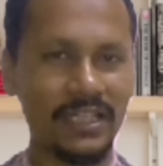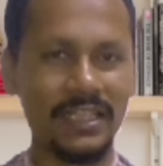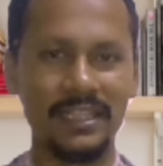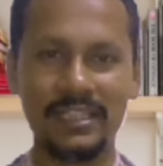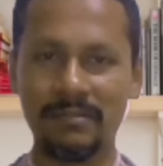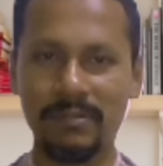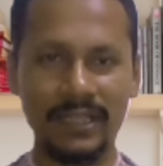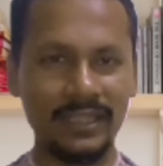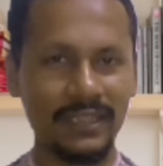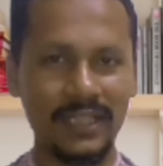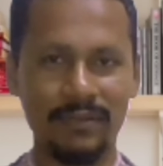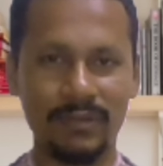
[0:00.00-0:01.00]
পাশে যে
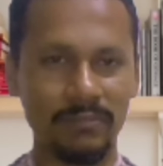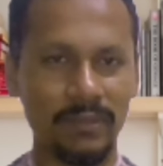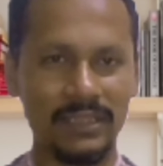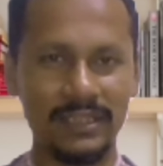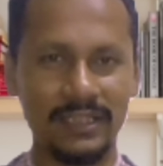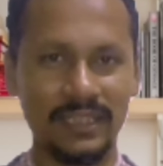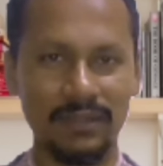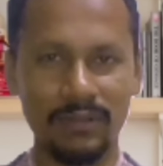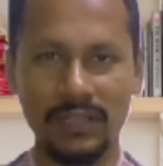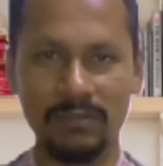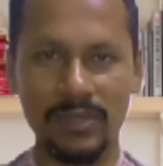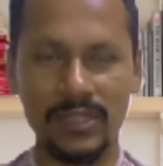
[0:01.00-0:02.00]
ভাত খাওয়ান বাচ্চাকে
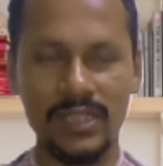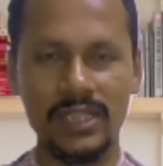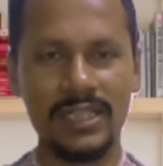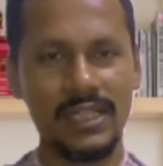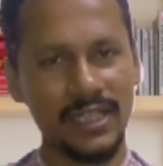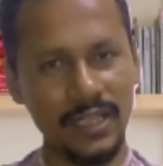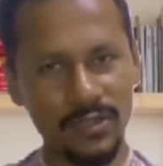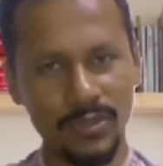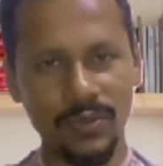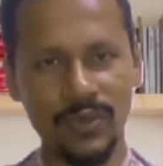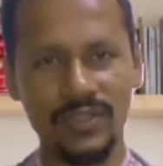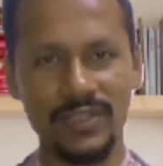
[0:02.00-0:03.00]
অনেক বেশি সেটাই
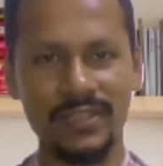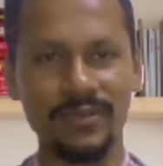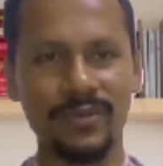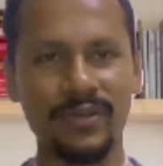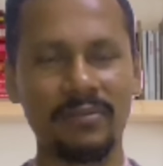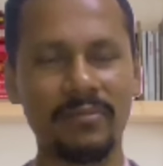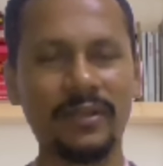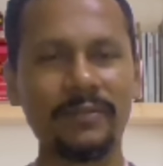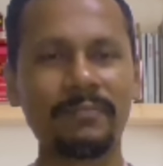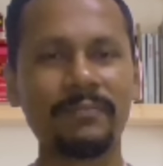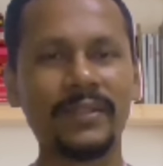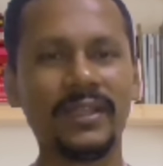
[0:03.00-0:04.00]
শর্করা জাতীয় খাবার
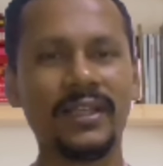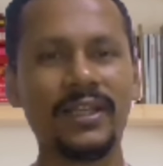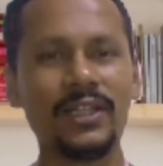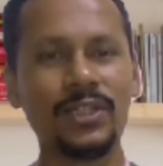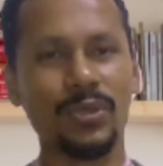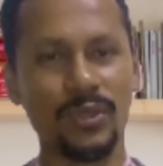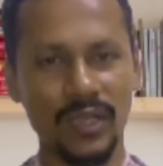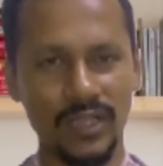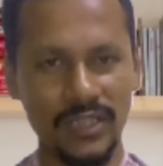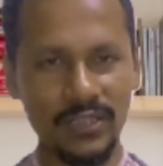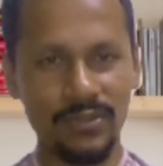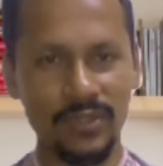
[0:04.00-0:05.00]

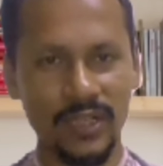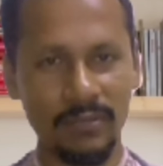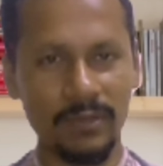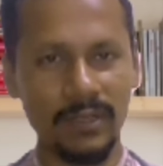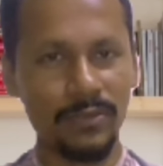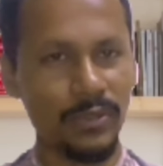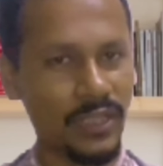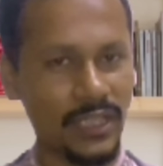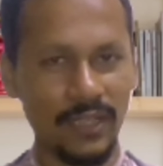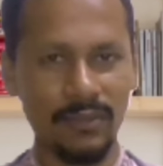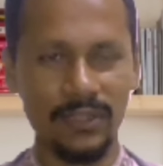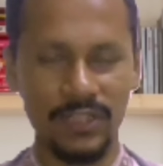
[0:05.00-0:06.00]
শর্করা জাতীয় খাবার রুটি
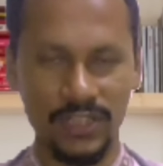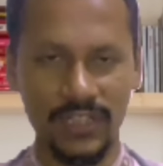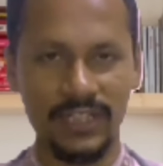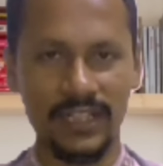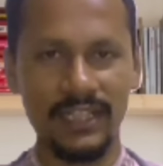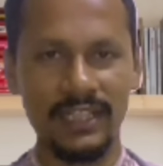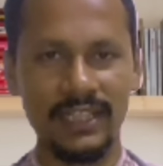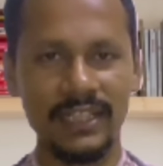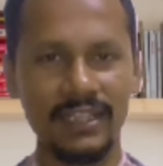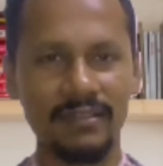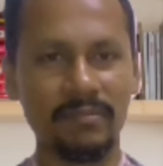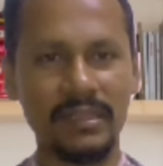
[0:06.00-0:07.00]
খাওয়ান সেটা
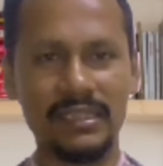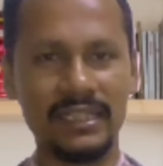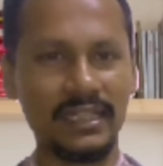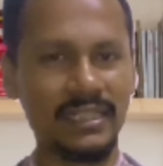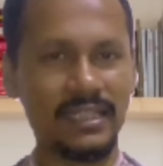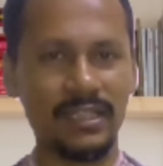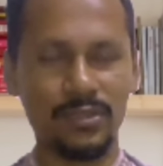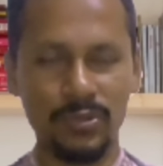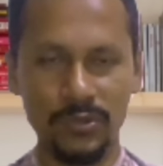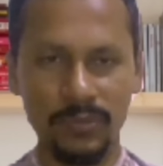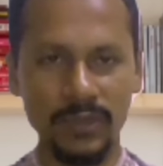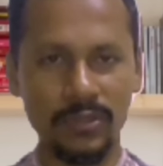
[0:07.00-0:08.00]
বাচ্চাকে যে
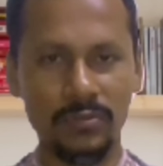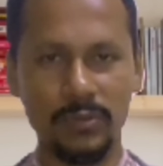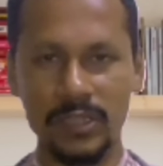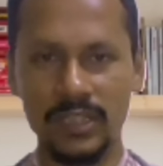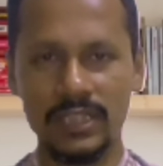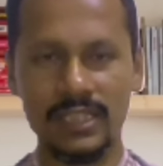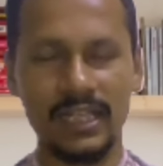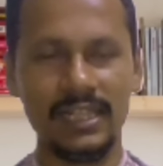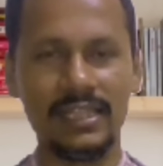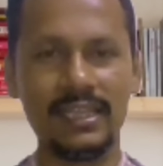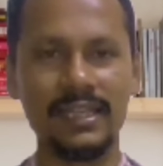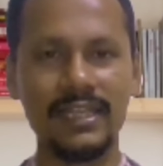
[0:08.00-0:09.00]
শুধুমাত্র বেশি
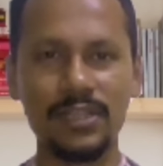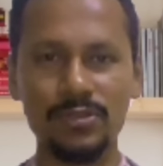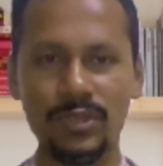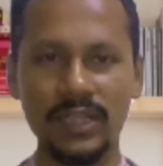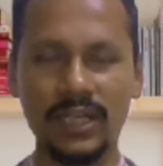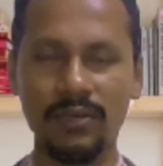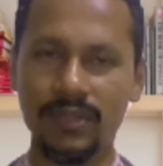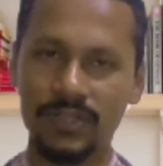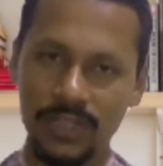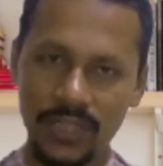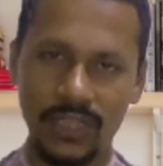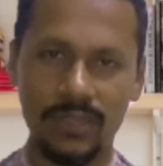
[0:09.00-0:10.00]
চাল দিয়ে খিচুড়ি
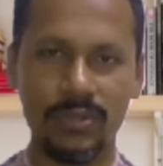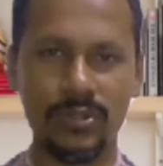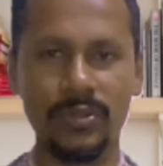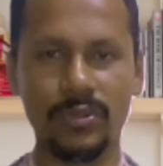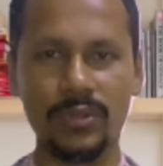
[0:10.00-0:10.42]
খাওয়ান সেটাও